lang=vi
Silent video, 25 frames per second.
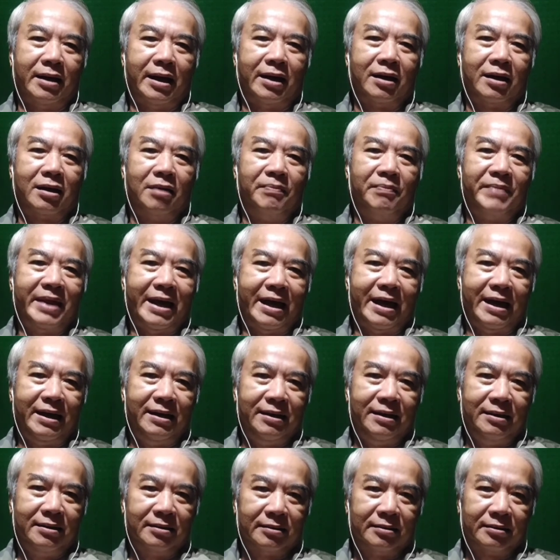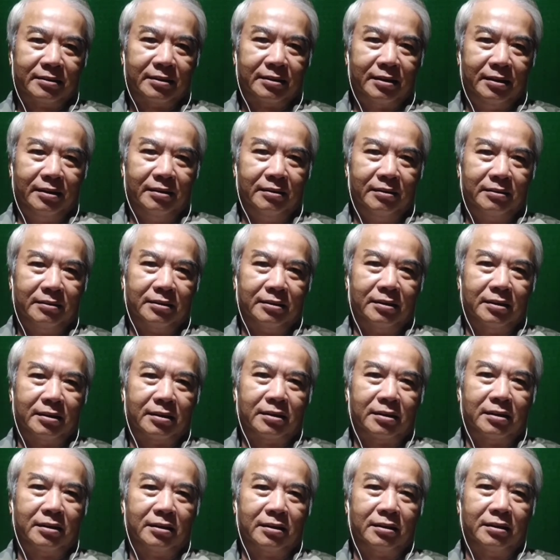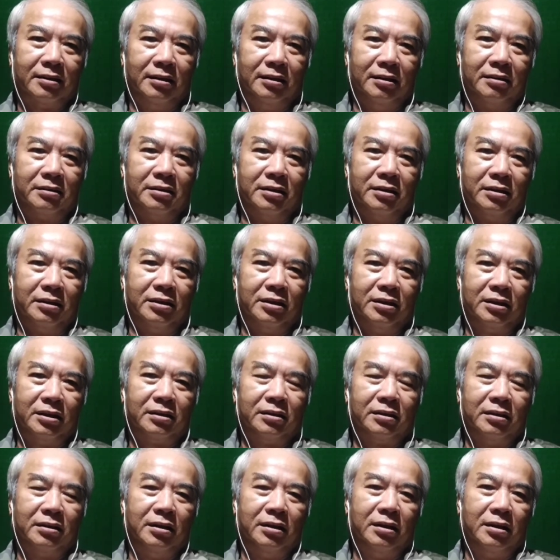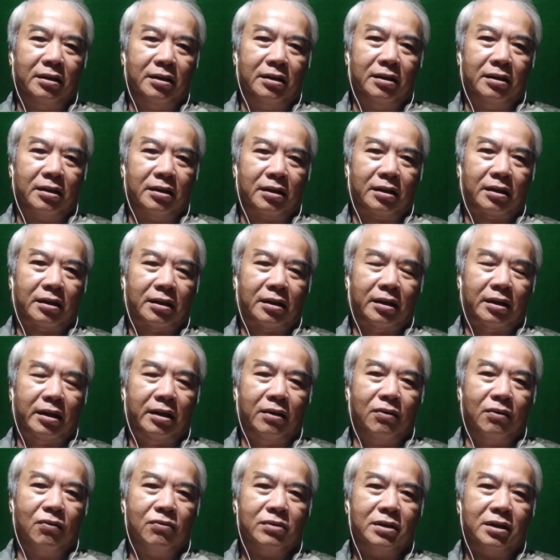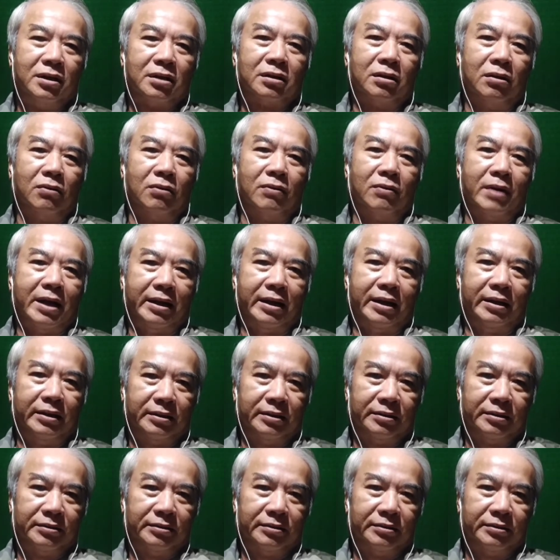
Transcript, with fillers: ăn cơm trái cái lượng lượng đường nó ít cái uống nước khổ qua